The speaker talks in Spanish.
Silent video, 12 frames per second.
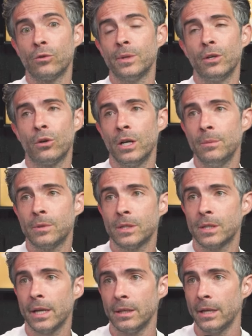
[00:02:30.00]
los
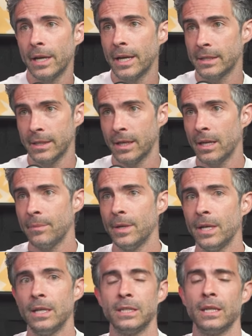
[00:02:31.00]
videoclips que llegué a hacer
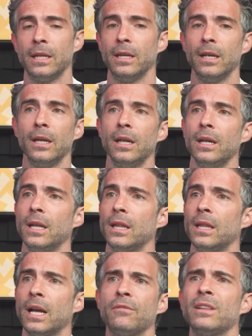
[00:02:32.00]
también hice de,
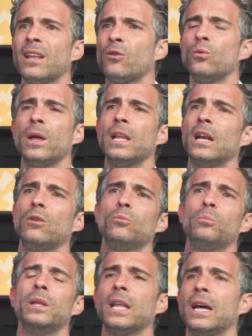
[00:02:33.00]
de Café Tacuba, de La
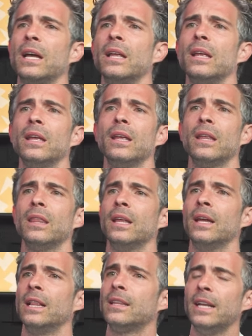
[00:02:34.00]
Lupita,
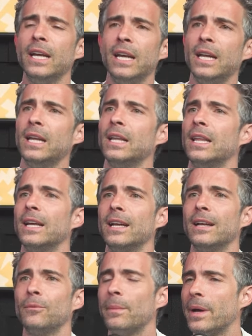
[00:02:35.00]
del Tri,
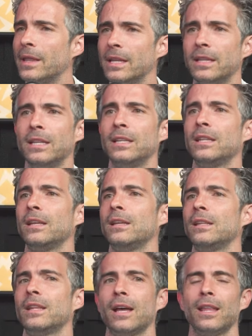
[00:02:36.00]
de
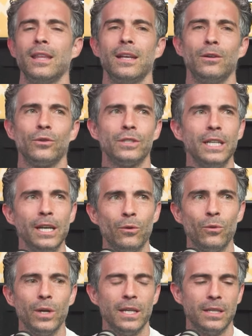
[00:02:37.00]
Guamanditita, de Los
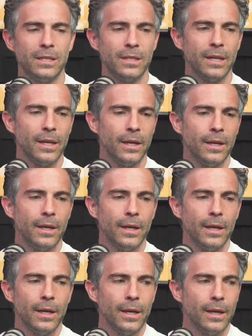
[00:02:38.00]
Liquids.
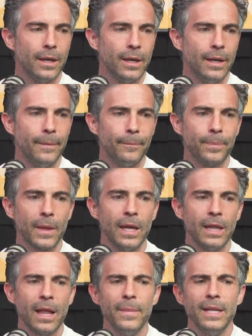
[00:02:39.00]
Em,
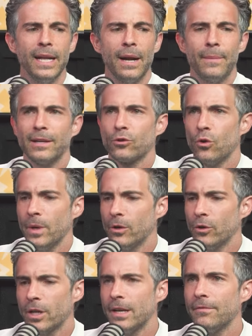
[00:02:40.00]
y también era más joven,
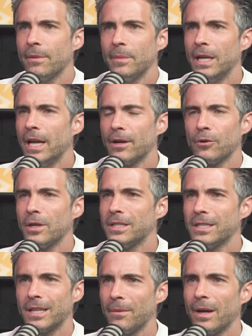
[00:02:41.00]
no tenía familia, no
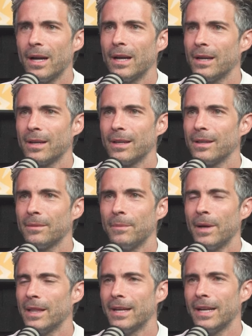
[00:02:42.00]
necesitaba
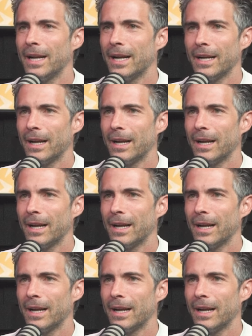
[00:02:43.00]
mantener a